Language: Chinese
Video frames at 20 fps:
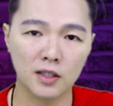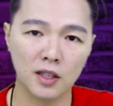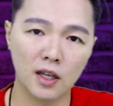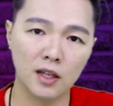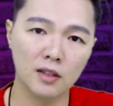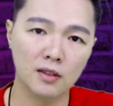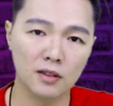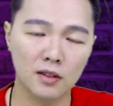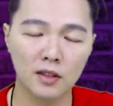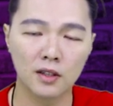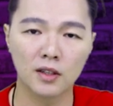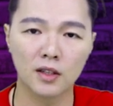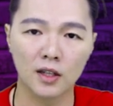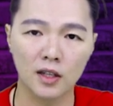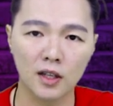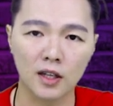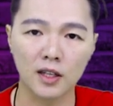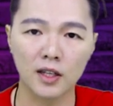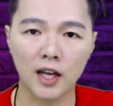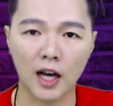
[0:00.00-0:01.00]
应该
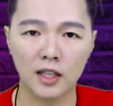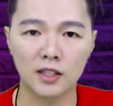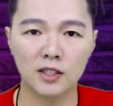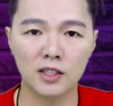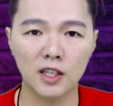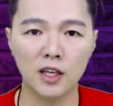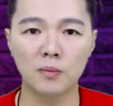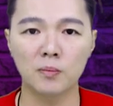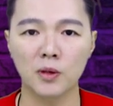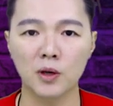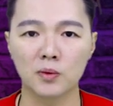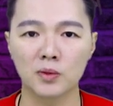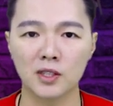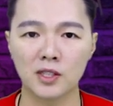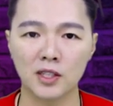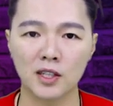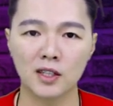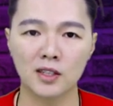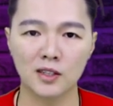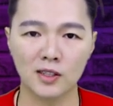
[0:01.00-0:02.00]
很感谢没有那
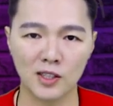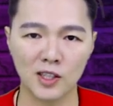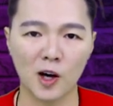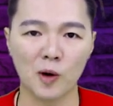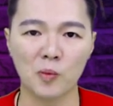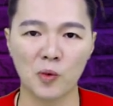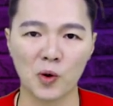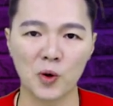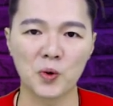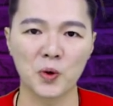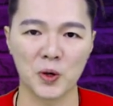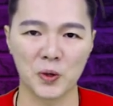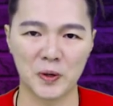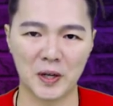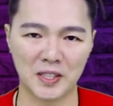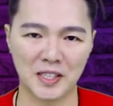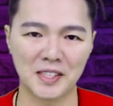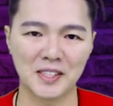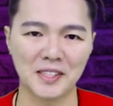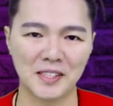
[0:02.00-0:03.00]
些妖魔鬼
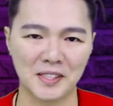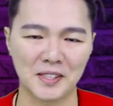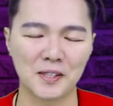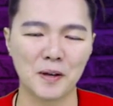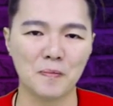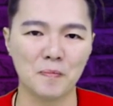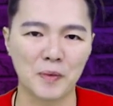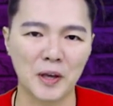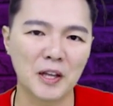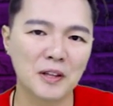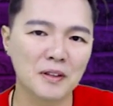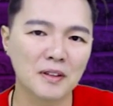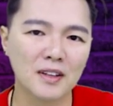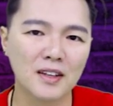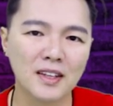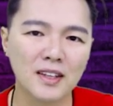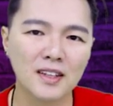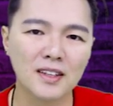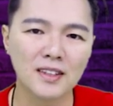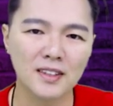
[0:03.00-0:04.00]
怪在自己身边。
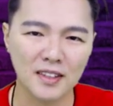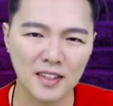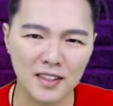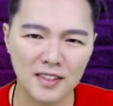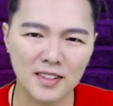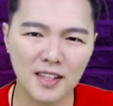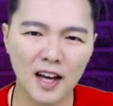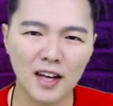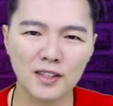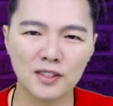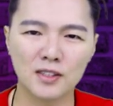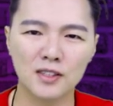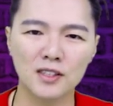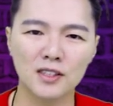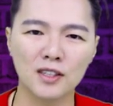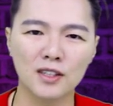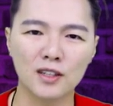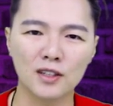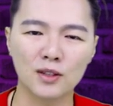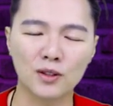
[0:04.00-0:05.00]
以下是
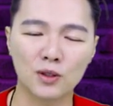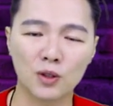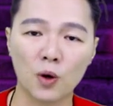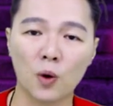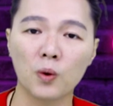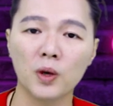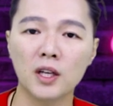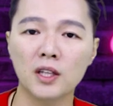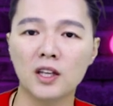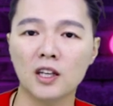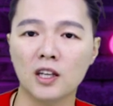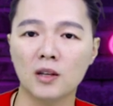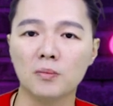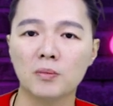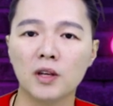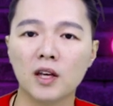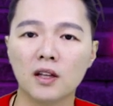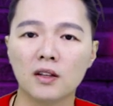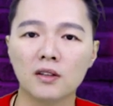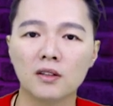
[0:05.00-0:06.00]
一个抖音的影
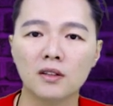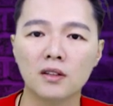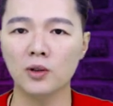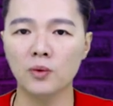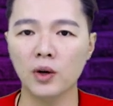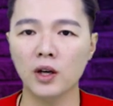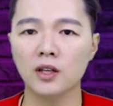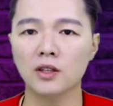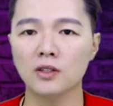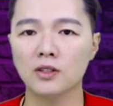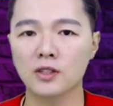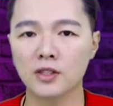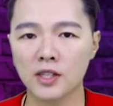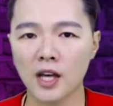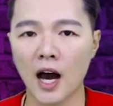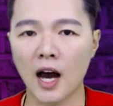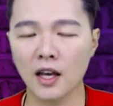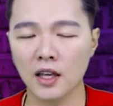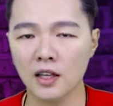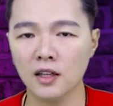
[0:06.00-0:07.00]
片，一位
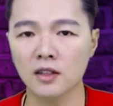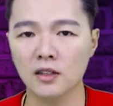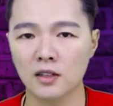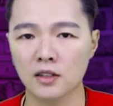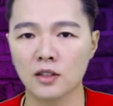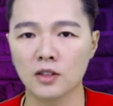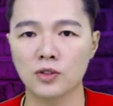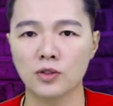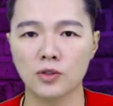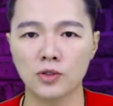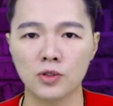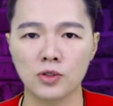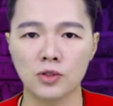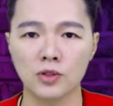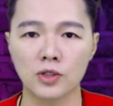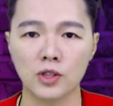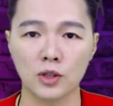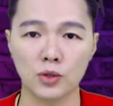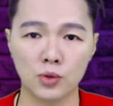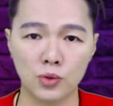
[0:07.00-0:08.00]
杀婴儿的支
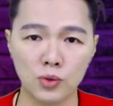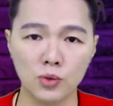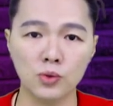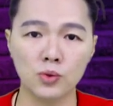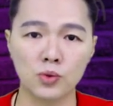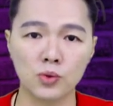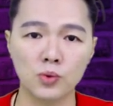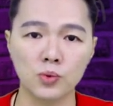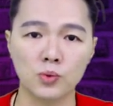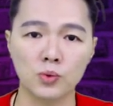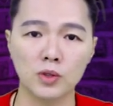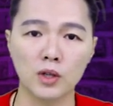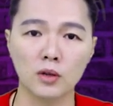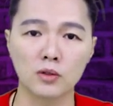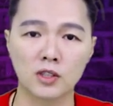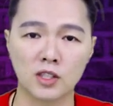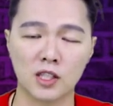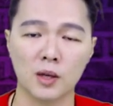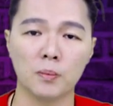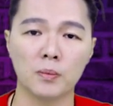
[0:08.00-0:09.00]
持者叙述
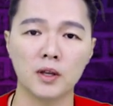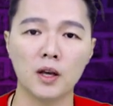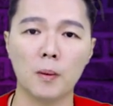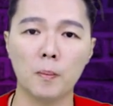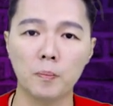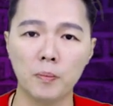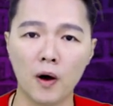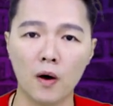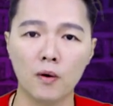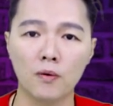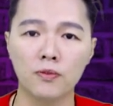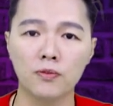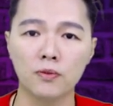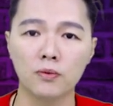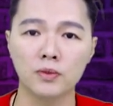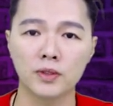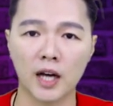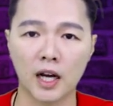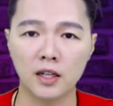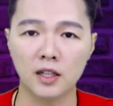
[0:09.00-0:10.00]
要怎么样报
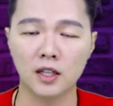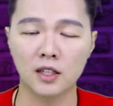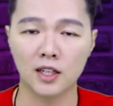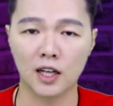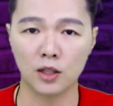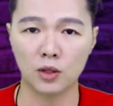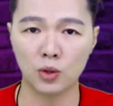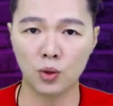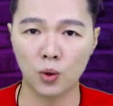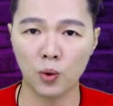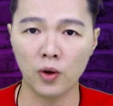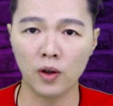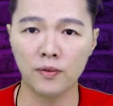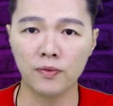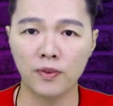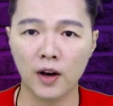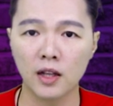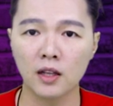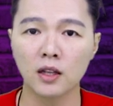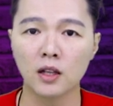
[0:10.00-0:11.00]
复男人来推
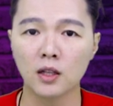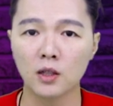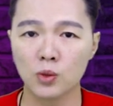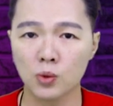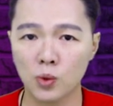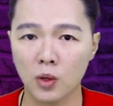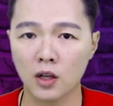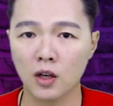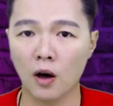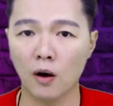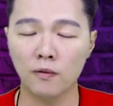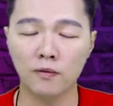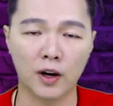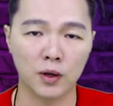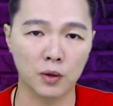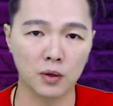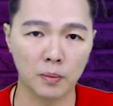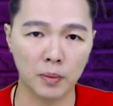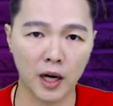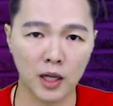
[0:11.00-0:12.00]
翻最高
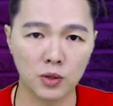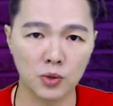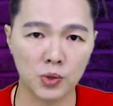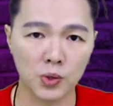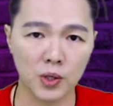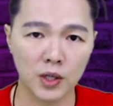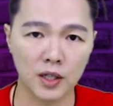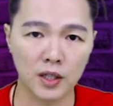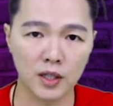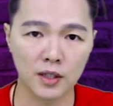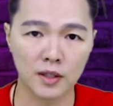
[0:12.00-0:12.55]
法院的判决。